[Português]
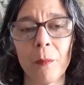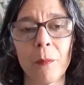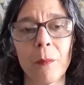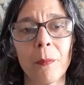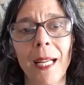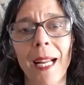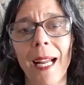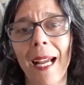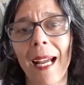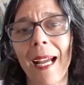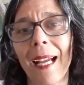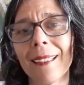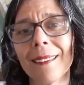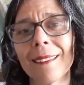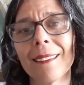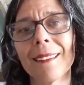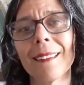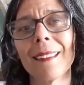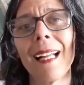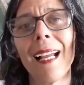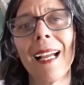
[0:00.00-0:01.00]
para
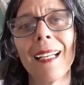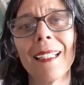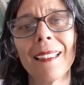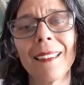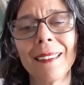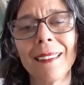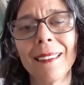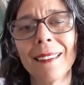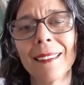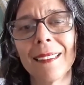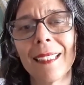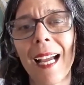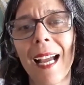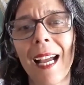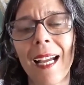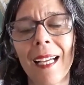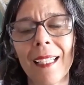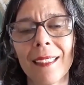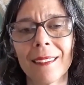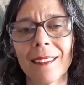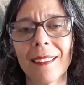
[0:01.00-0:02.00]
atrair
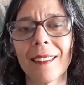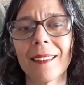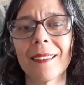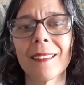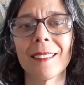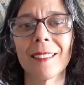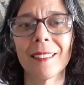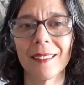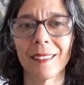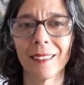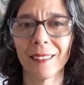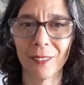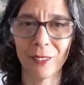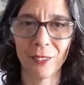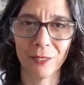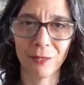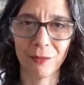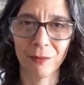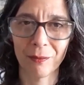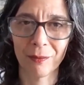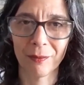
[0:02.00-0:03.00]
a
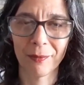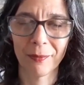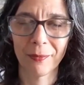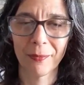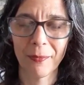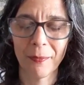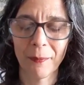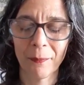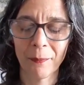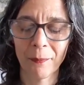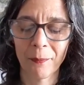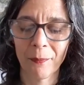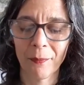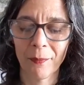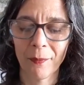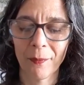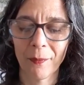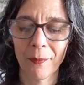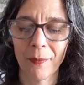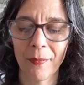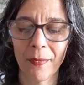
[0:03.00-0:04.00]
atenção.
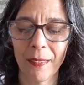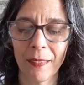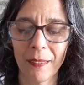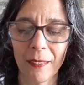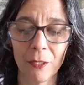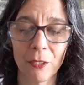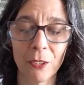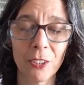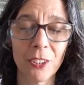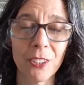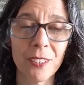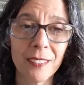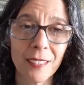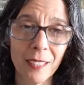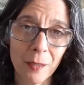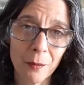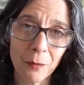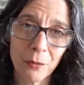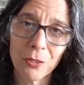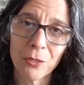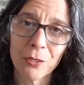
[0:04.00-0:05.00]
Então, nós
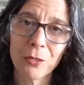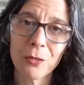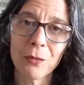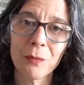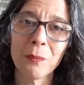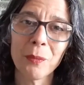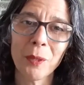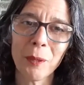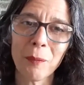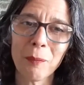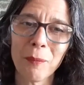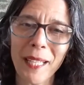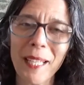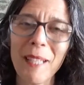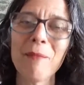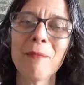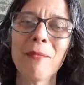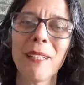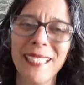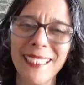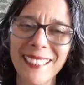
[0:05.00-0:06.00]
temos um
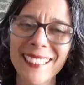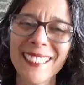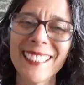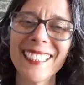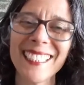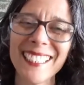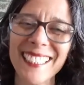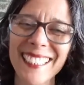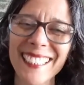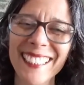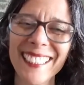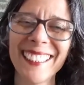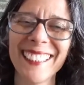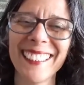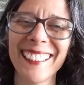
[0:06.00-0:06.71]
problema aí, sim.